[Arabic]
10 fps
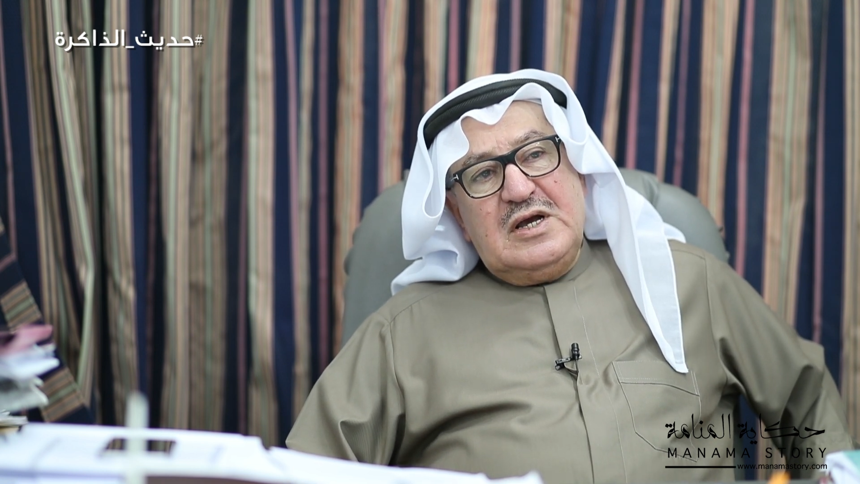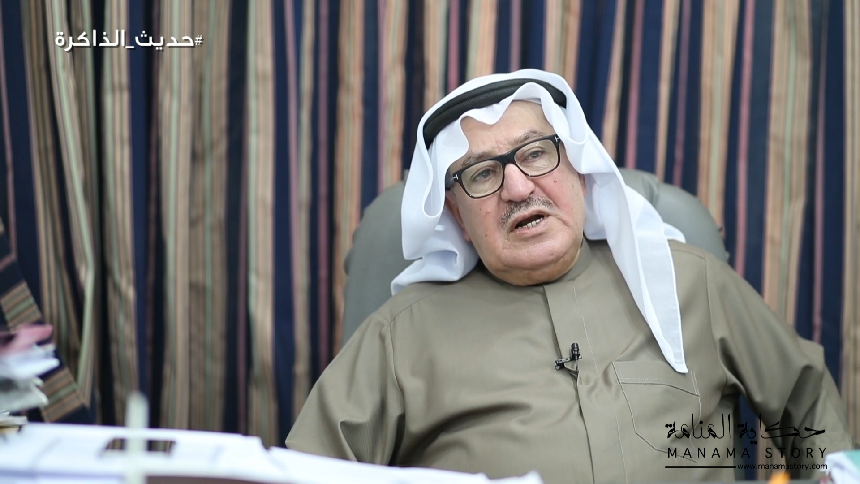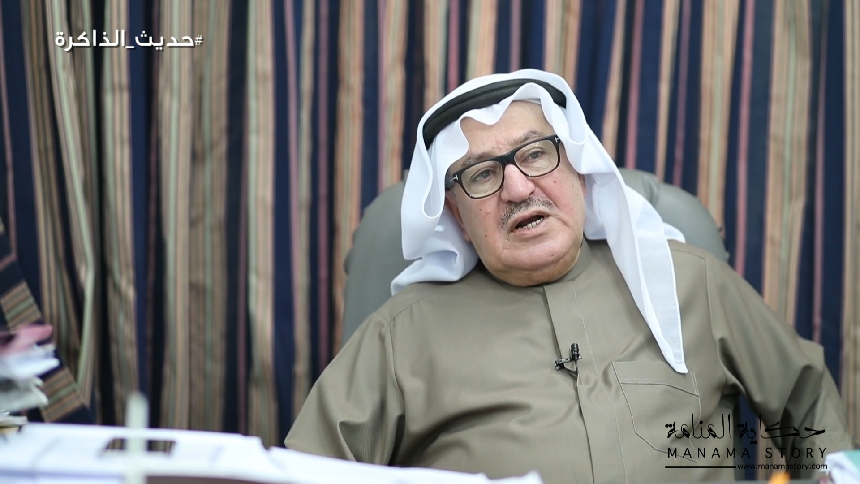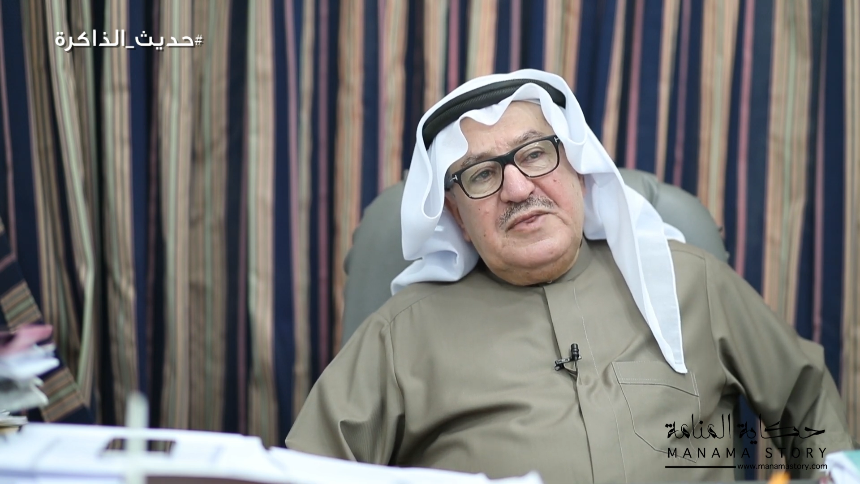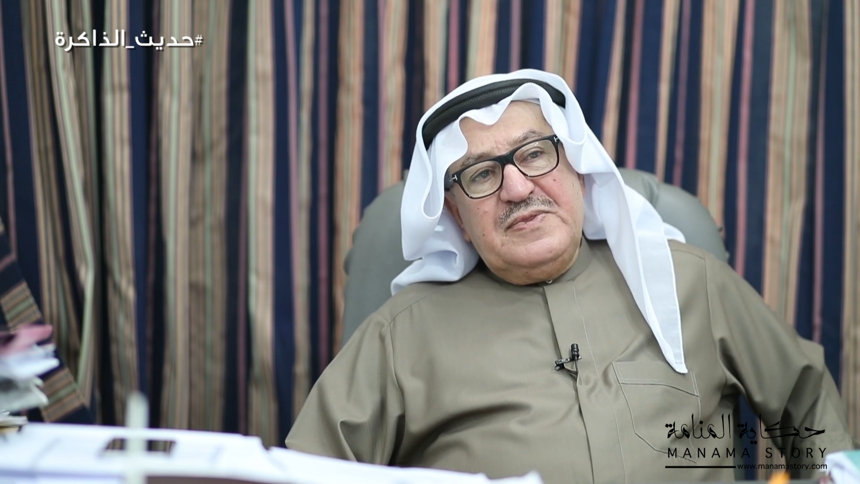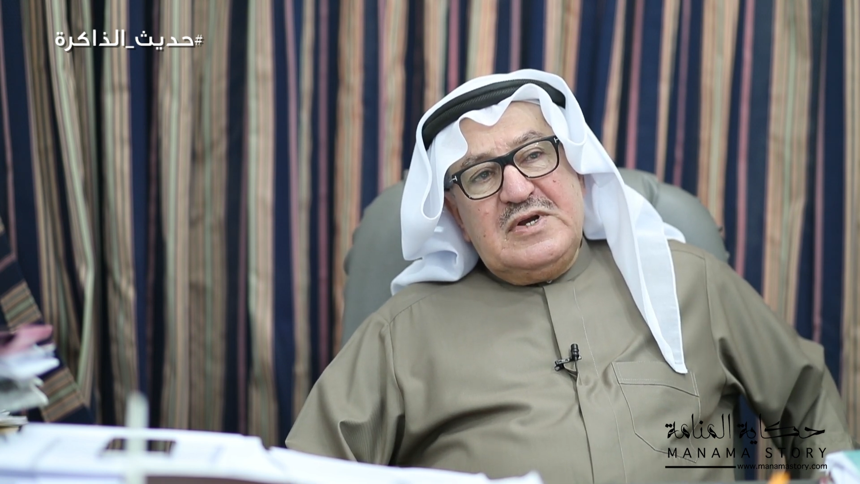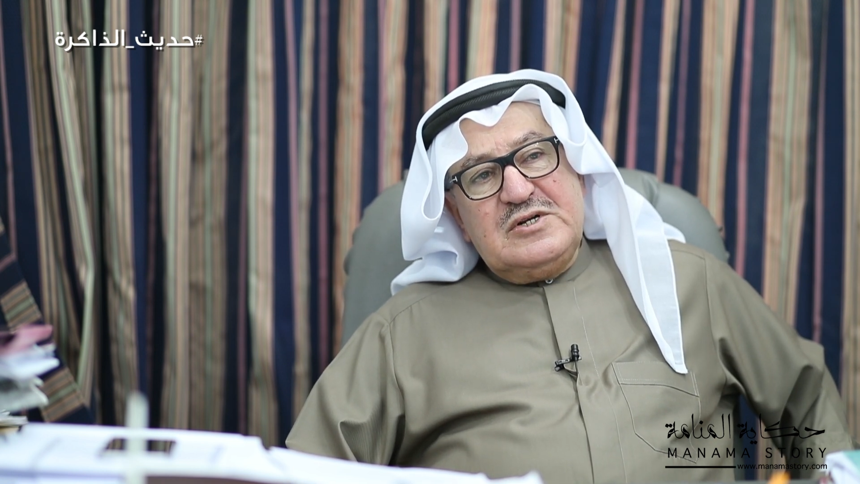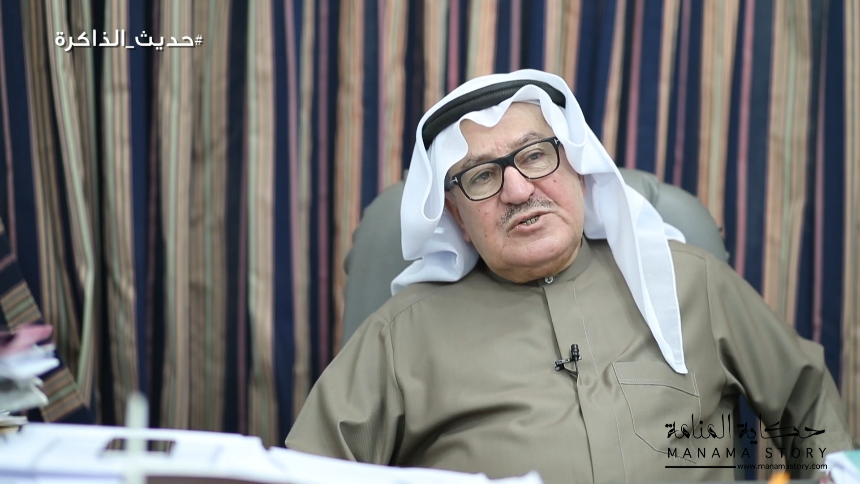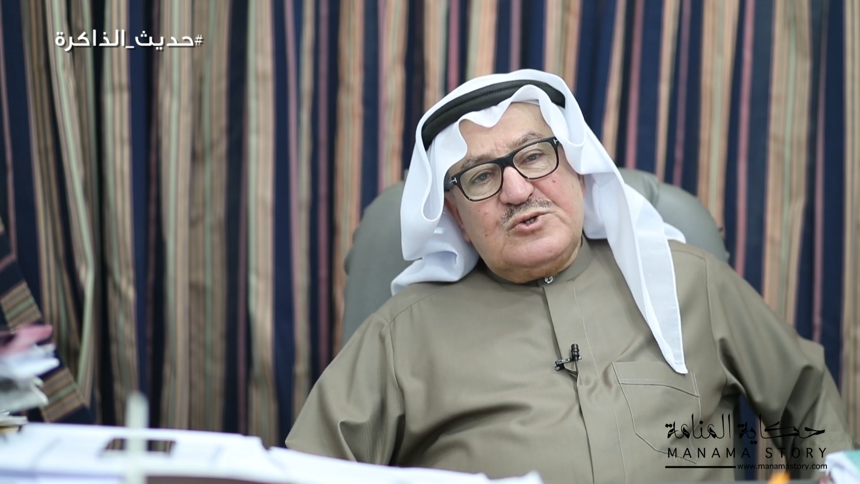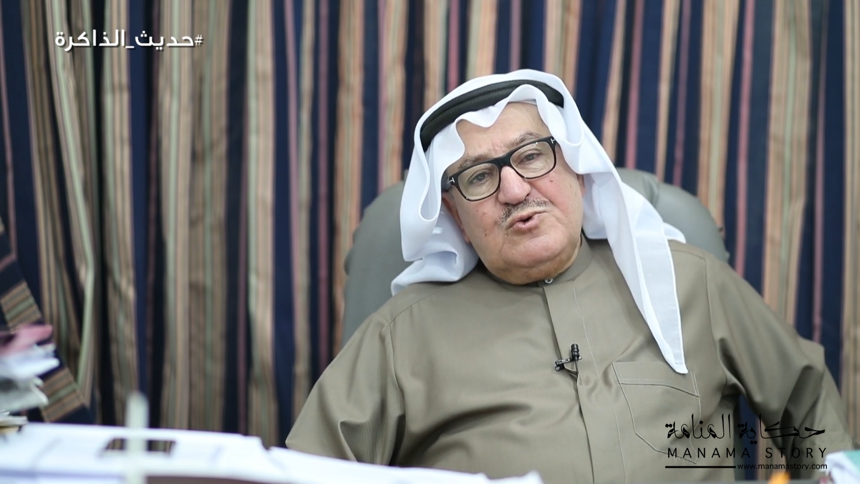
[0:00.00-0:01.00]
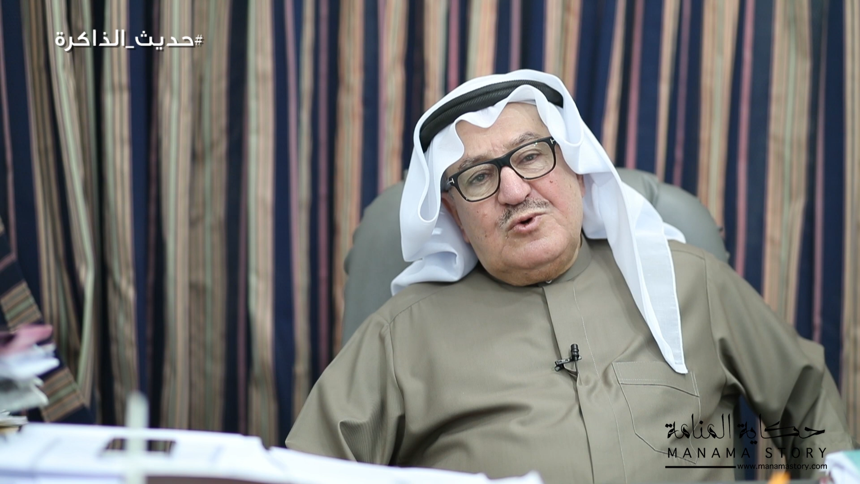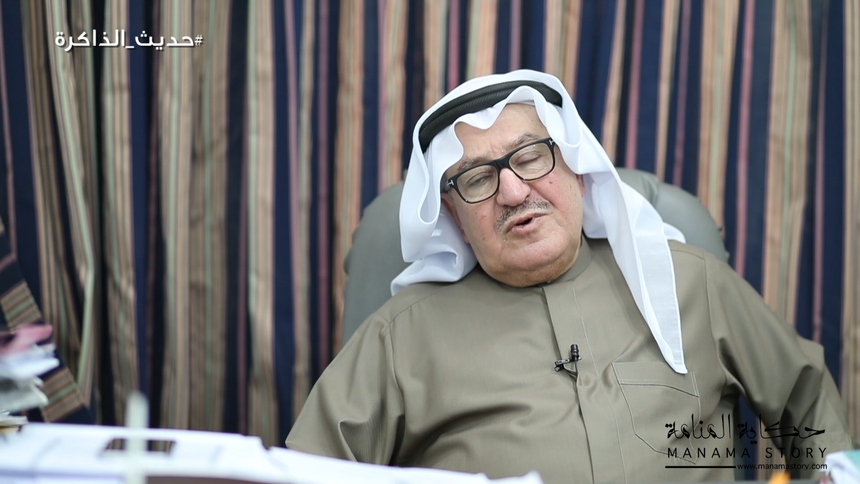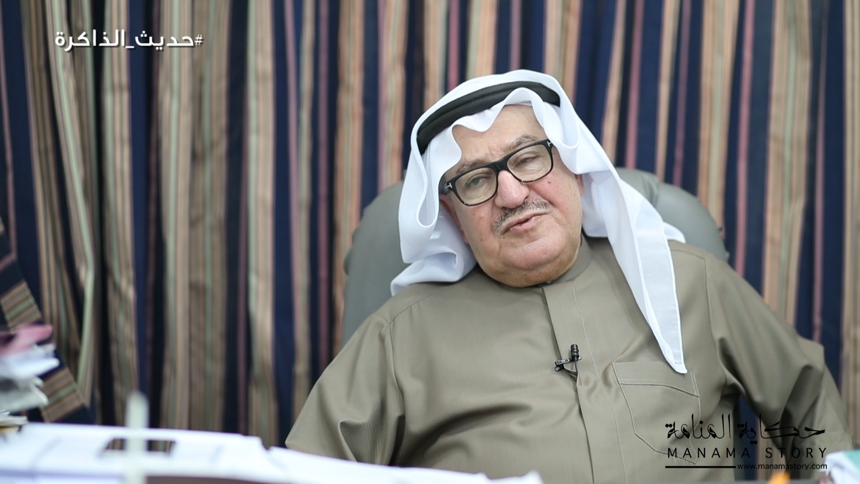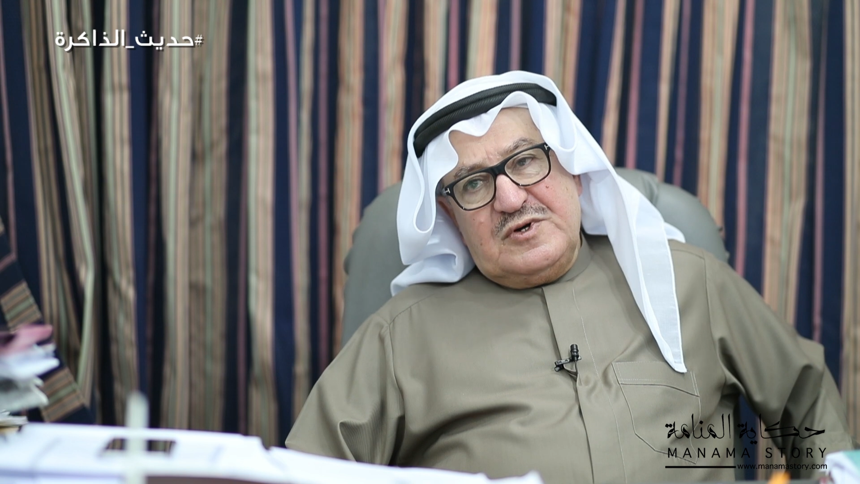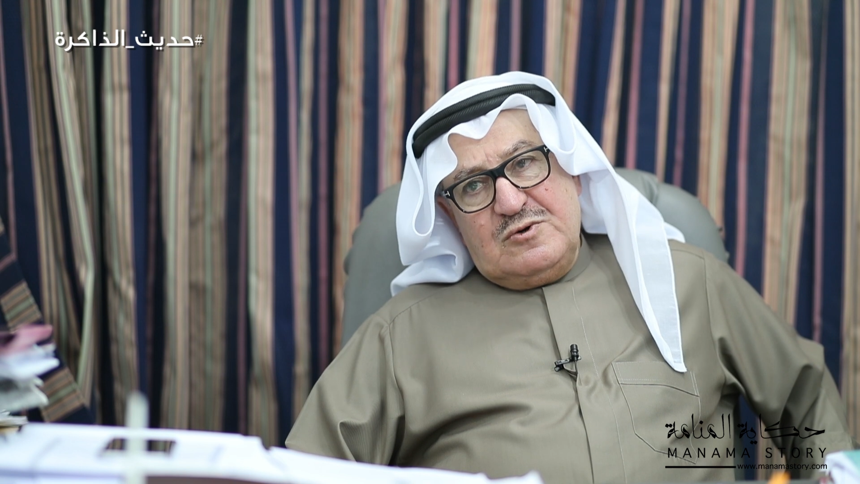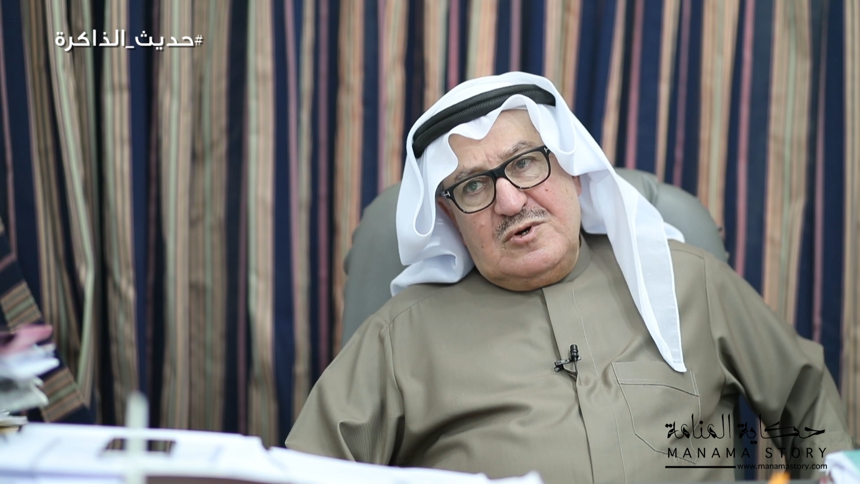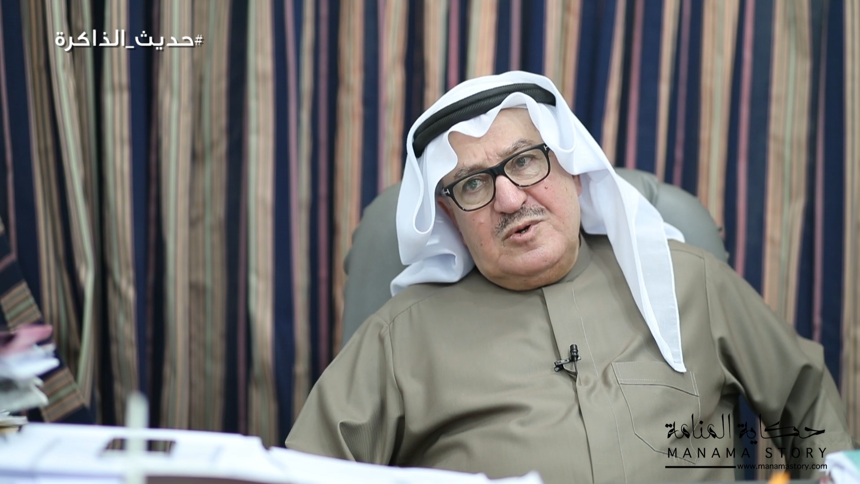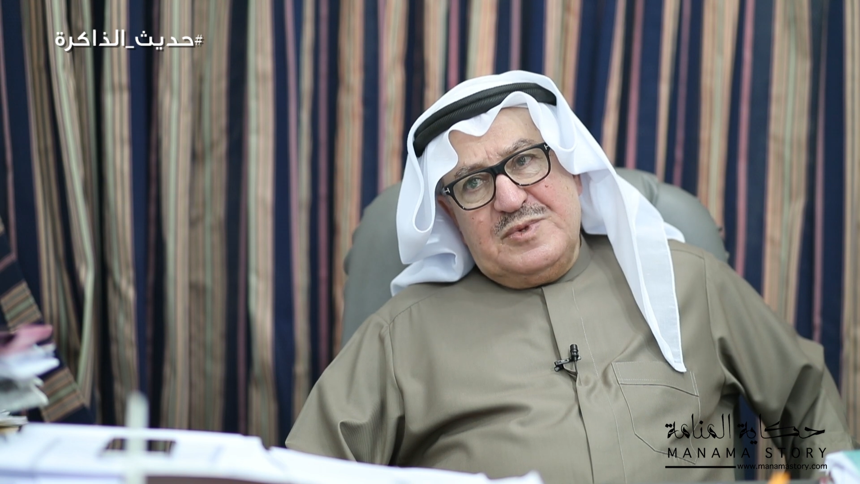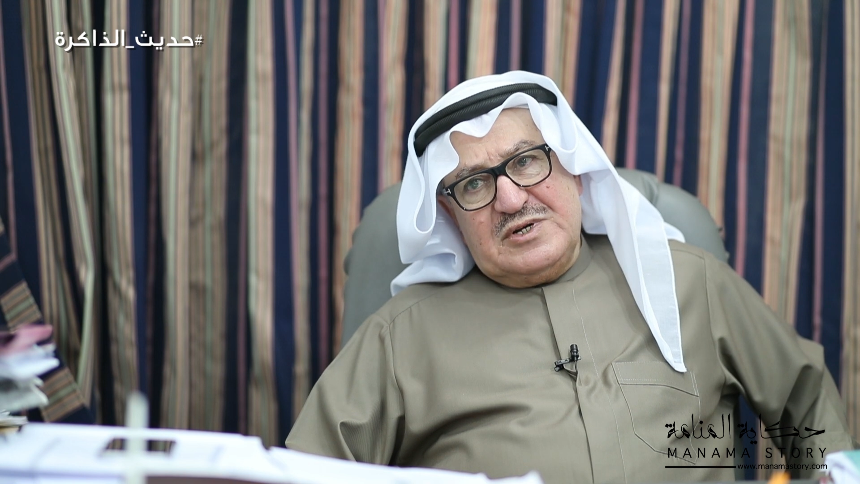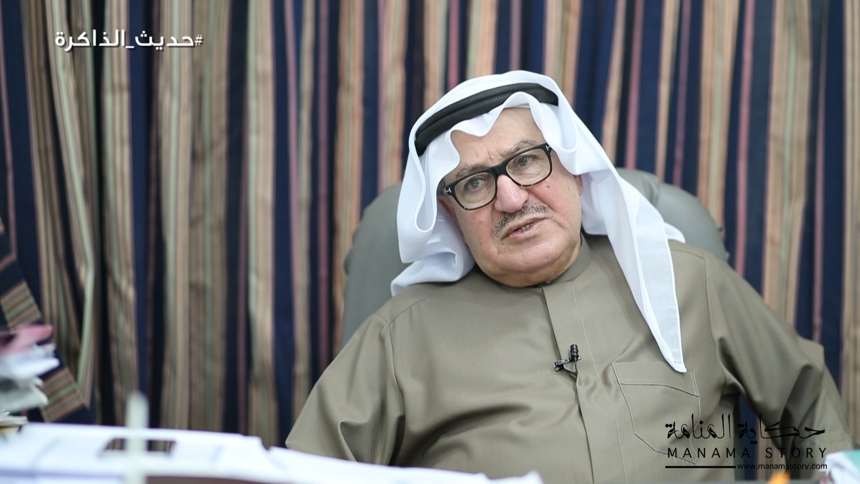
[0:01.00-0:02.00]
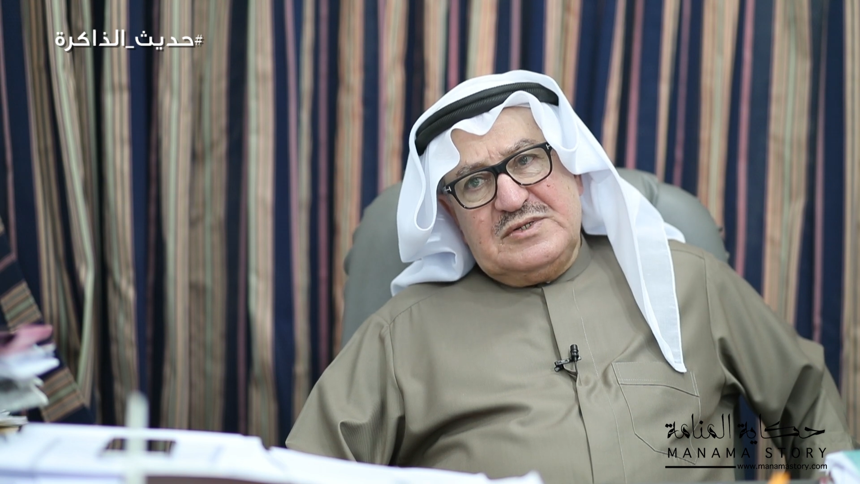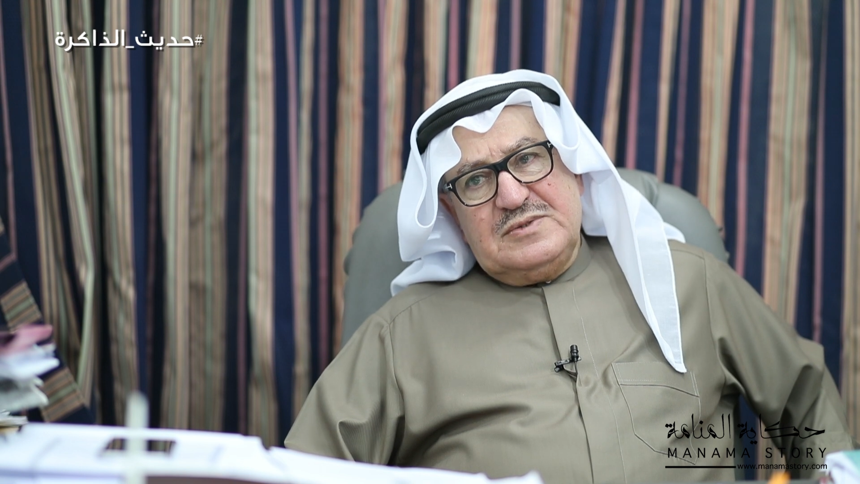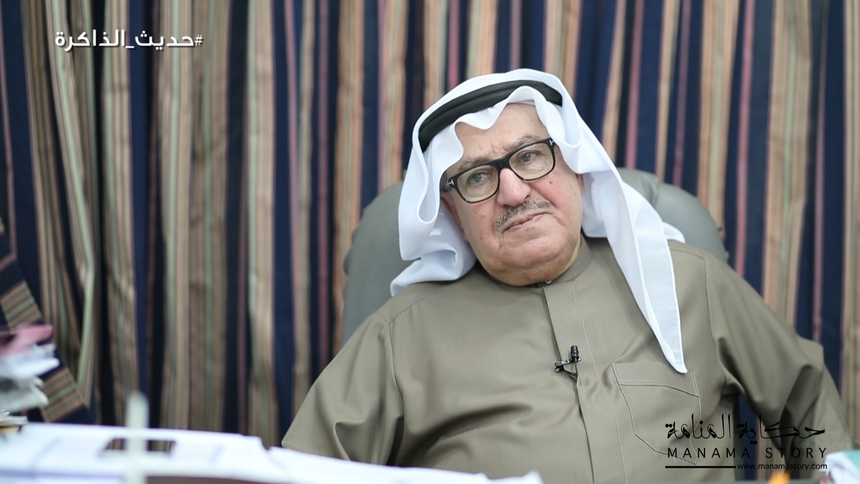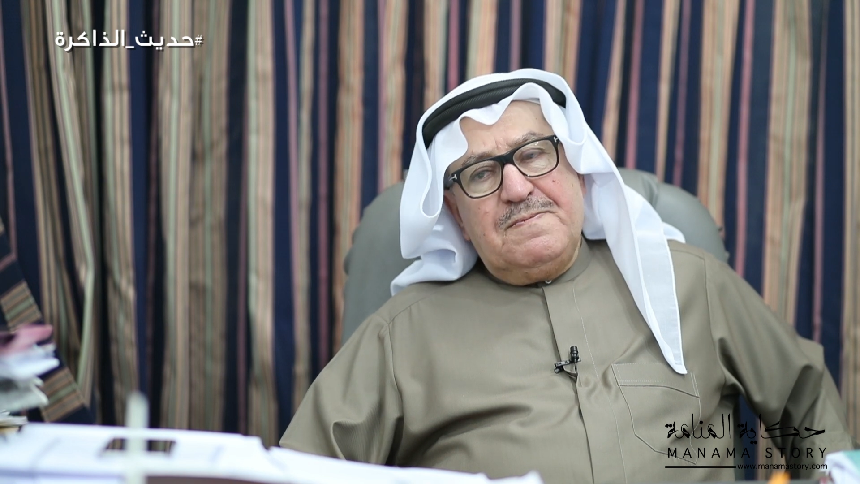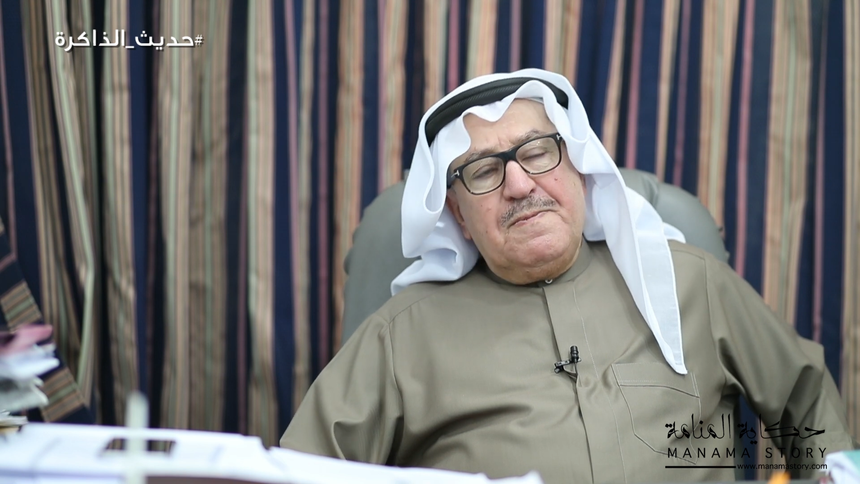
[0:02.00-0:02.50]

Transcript: لندن سكول اوف ايكونومكس